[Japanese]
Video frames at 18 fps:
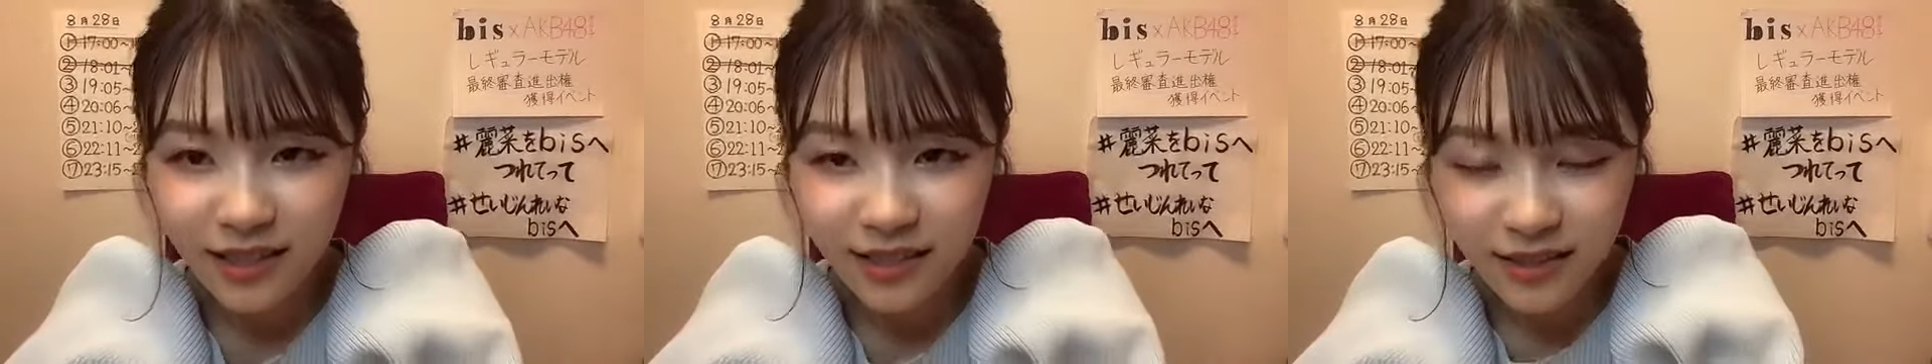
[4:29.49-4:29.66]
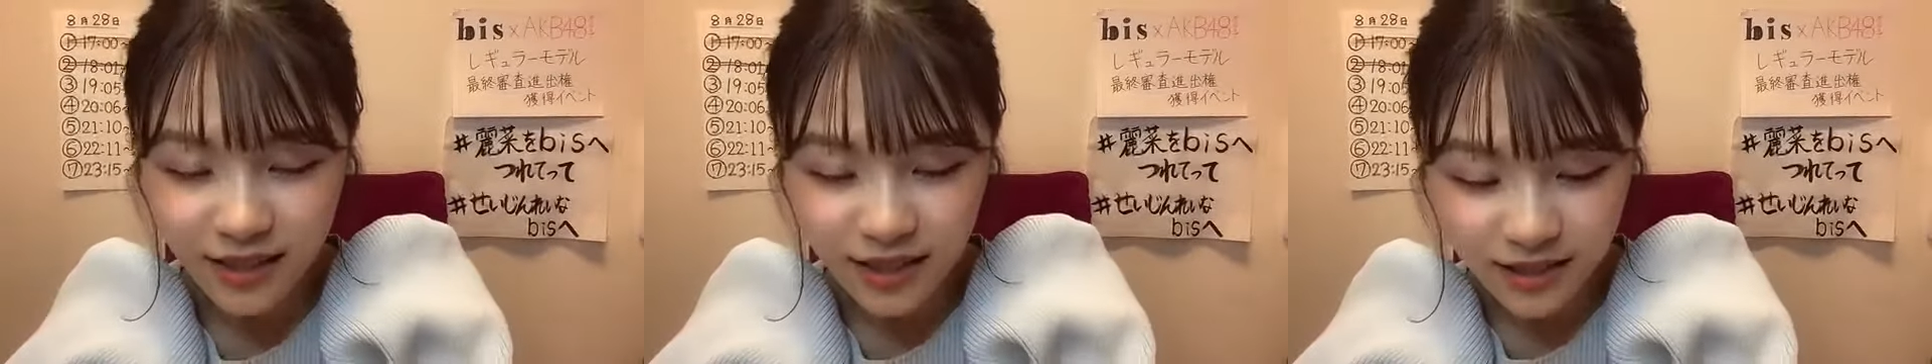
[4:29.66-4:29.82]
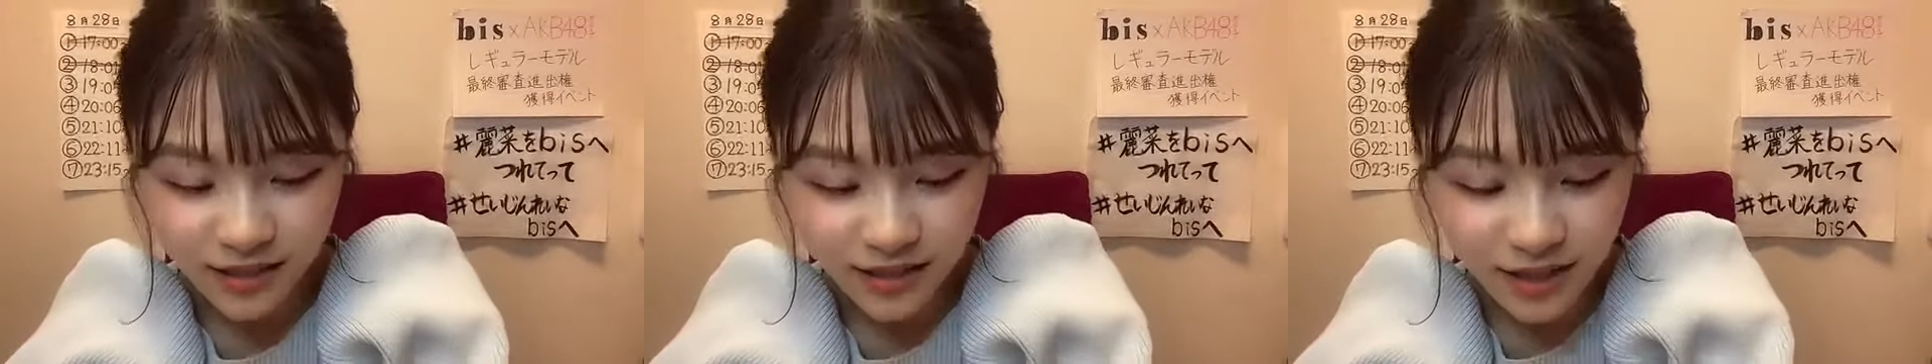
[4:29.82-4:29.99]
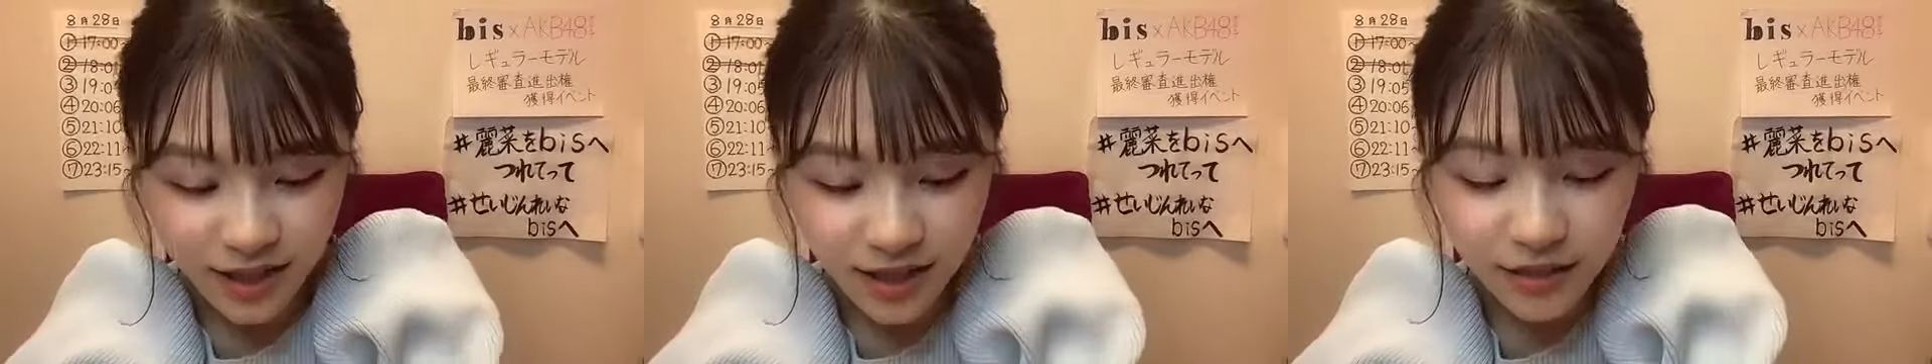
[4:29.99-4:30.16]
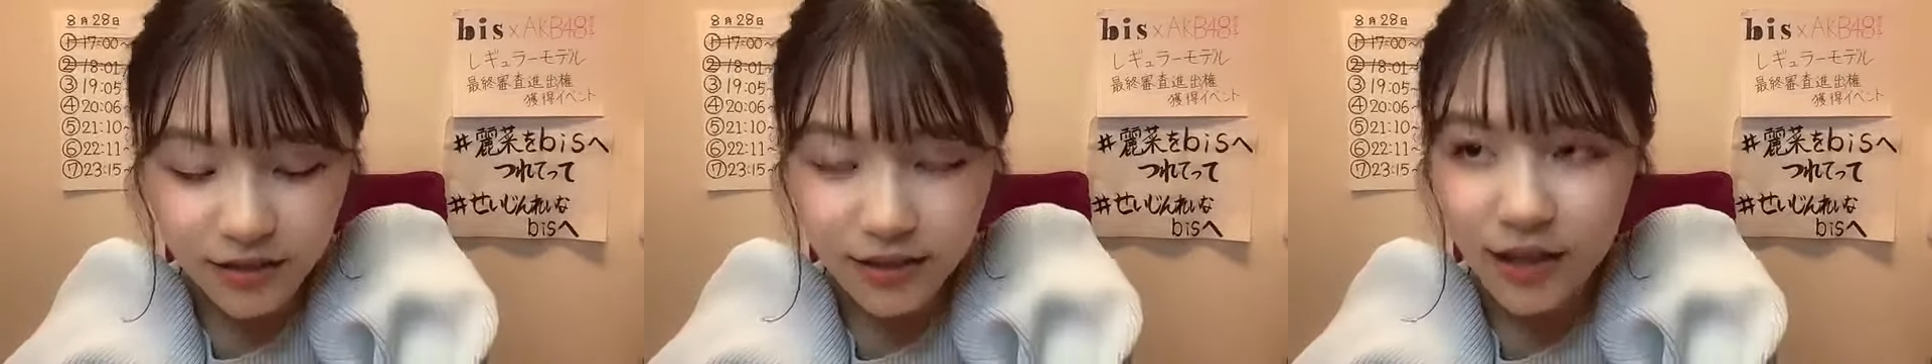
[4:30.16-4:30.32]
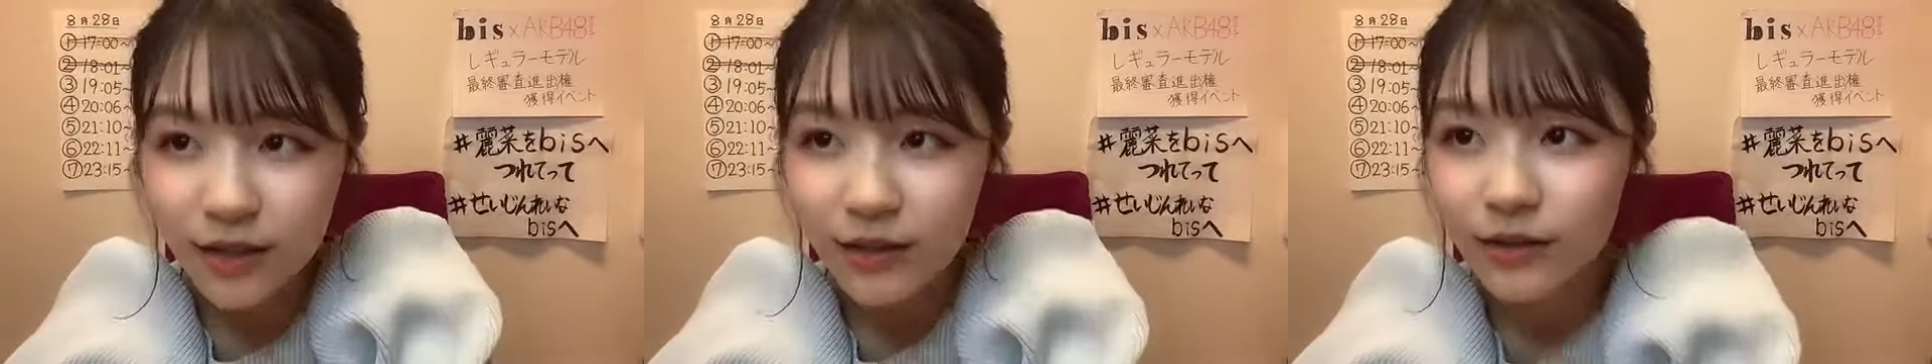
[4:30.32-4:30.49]
さすがあゆ
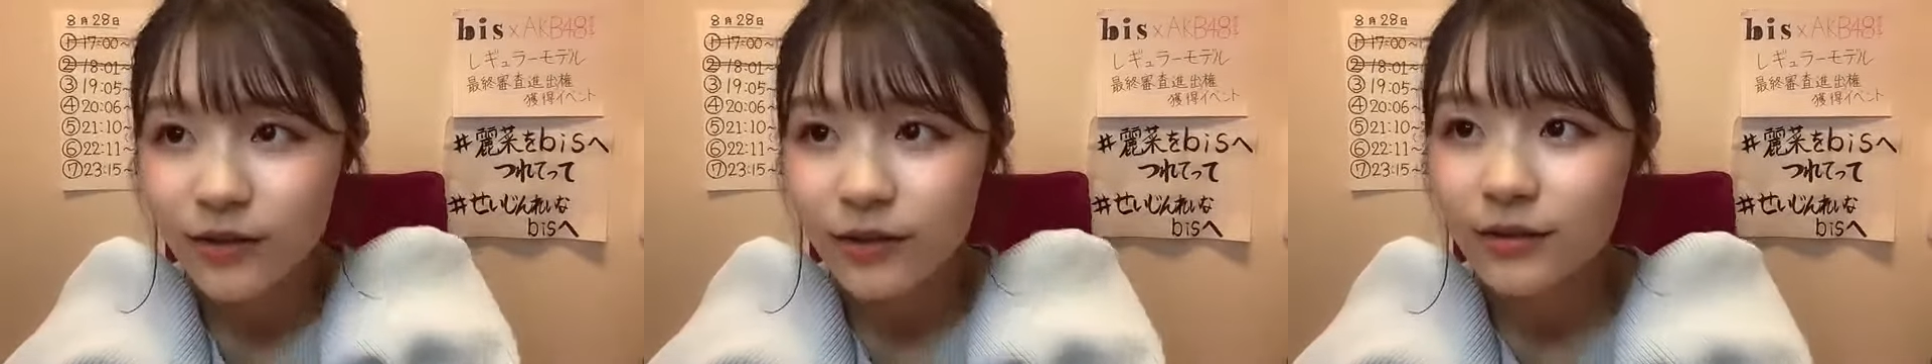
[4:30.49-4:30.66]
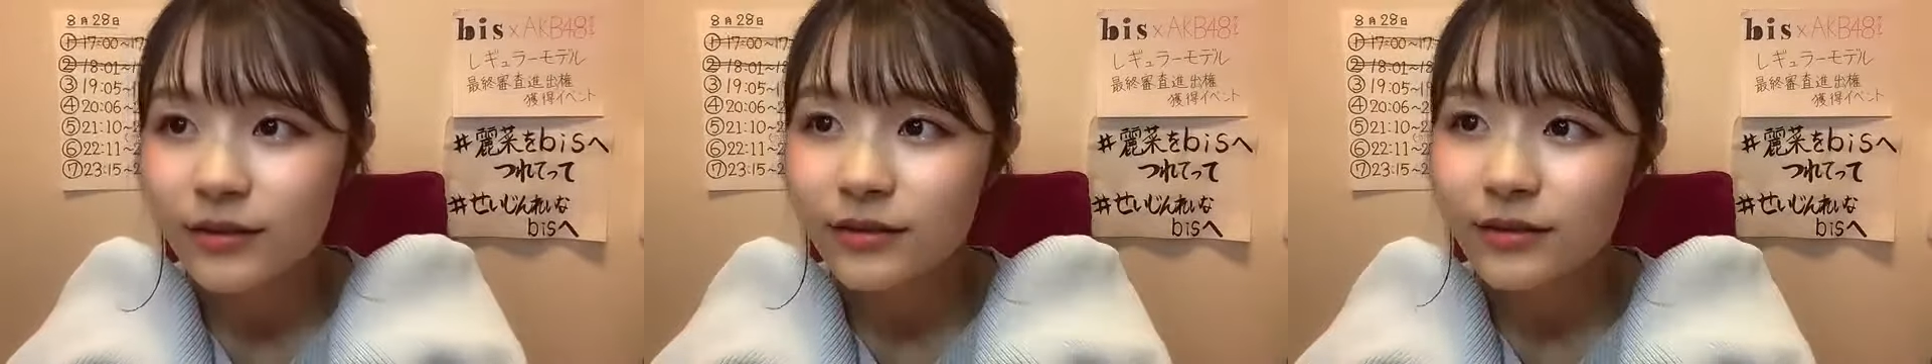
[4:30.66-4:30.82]
太郎